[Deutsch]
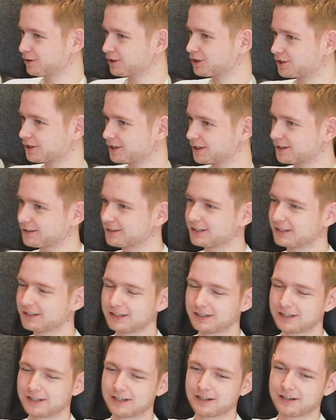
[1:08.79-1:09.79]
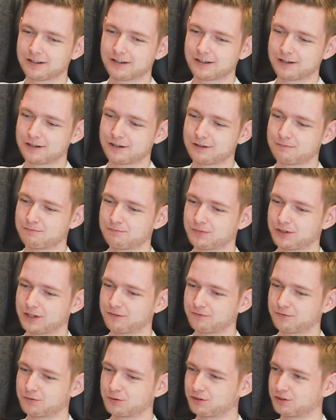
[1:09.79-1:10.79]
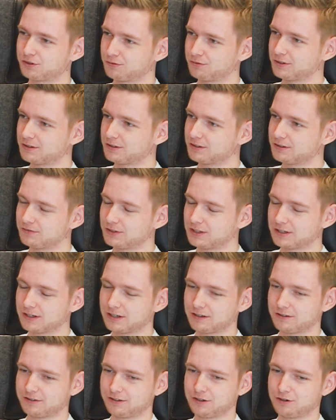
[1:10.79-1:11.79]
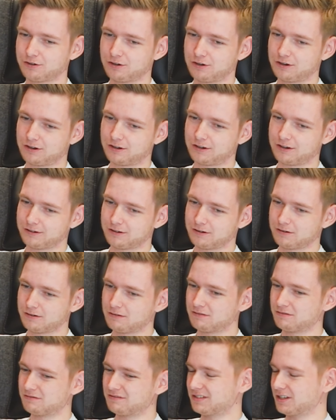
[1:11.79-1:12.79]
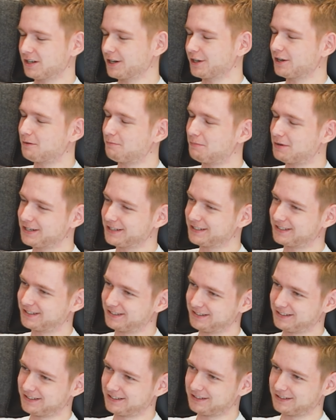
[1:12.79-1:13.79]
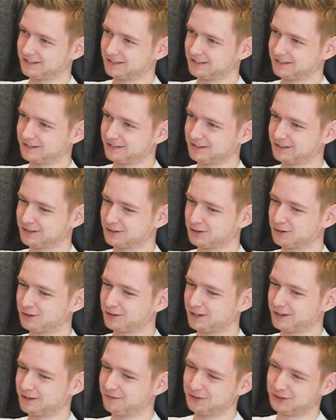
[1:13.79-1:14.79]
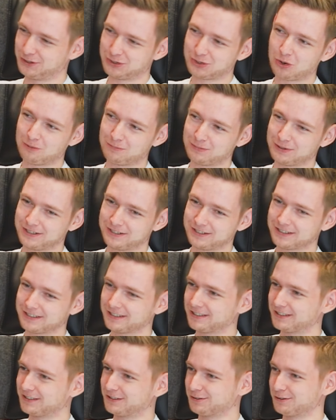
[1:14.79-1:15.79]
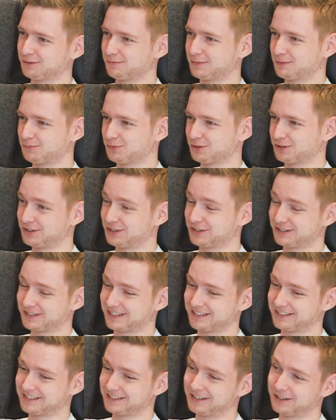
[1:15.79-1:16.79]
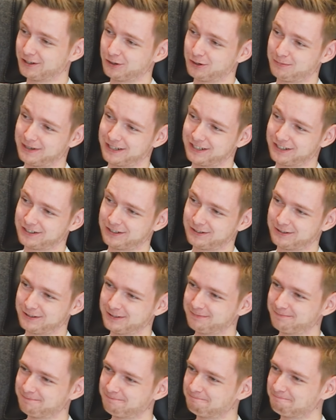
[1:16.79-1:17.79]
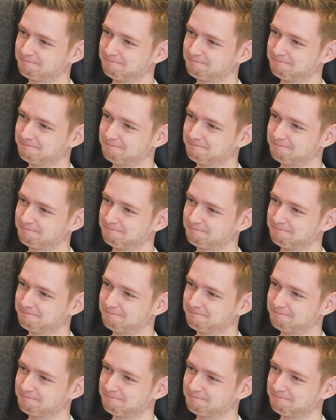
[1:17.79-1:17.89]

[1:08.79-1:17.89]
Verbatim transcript: Neustart. Mhm. Ähm, dann funktioniert es wieder. Jedoch äh, leider meistens äh, ist es doch ein wenig komplizierter und man muss sich das Ganze dann auch nochmal anschauen. Ne?